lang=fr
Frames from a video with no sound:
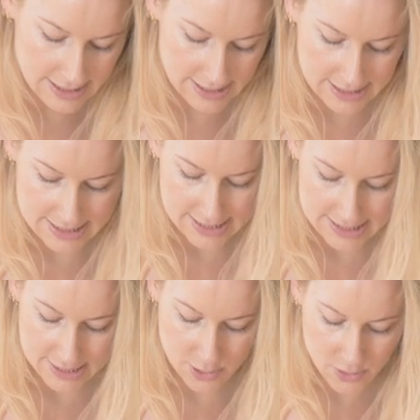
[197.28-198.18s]
quelques
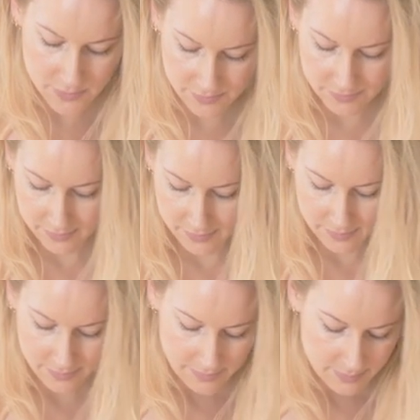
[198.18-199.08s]
instants.
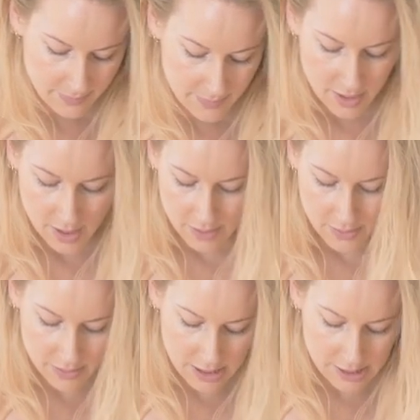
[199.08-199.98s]

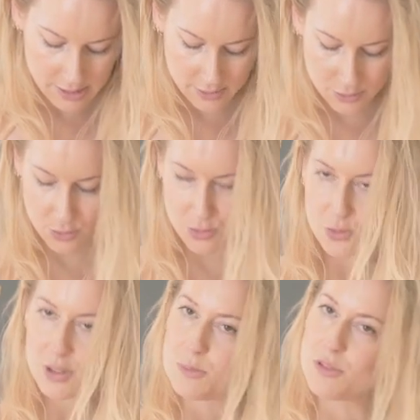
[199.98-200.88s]
Voilà,
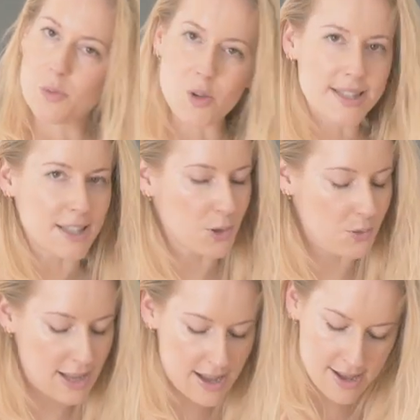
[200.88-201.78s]
toujours des mouvements
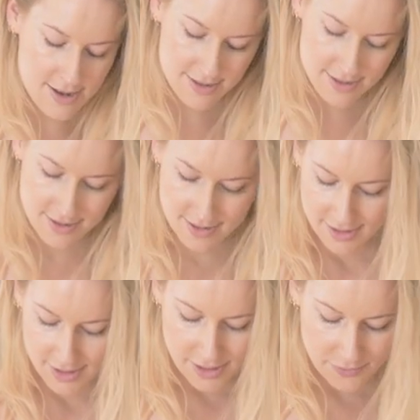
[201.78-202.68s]
circulaires.
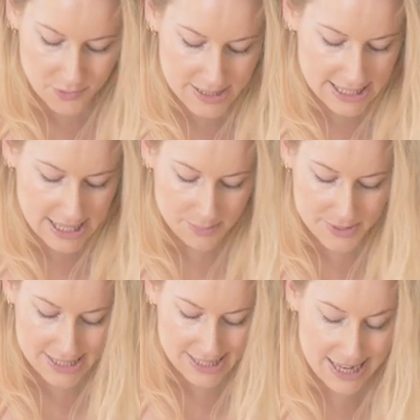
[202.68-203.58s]
Vous
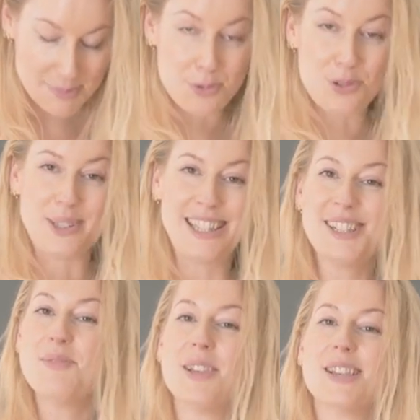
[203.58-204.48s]
adaptez l'appui,
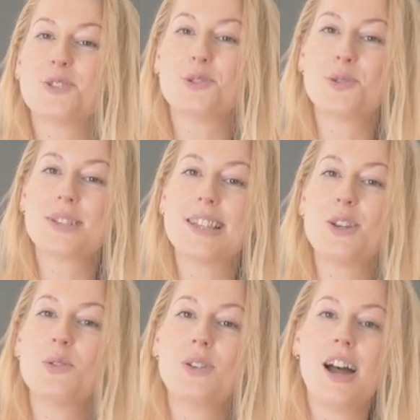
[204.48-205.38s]
bien sûr,
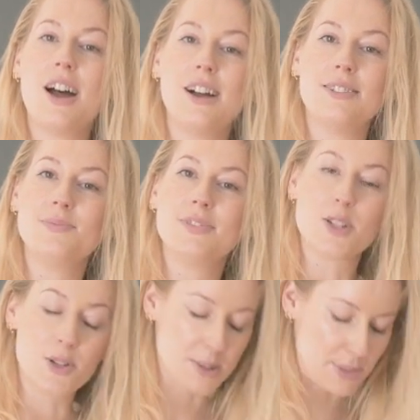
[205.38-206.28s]
selon la
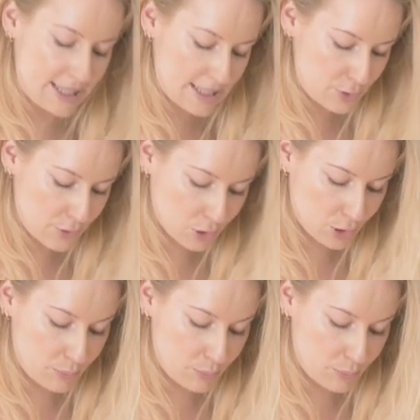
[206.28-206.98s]
sensibilité de votre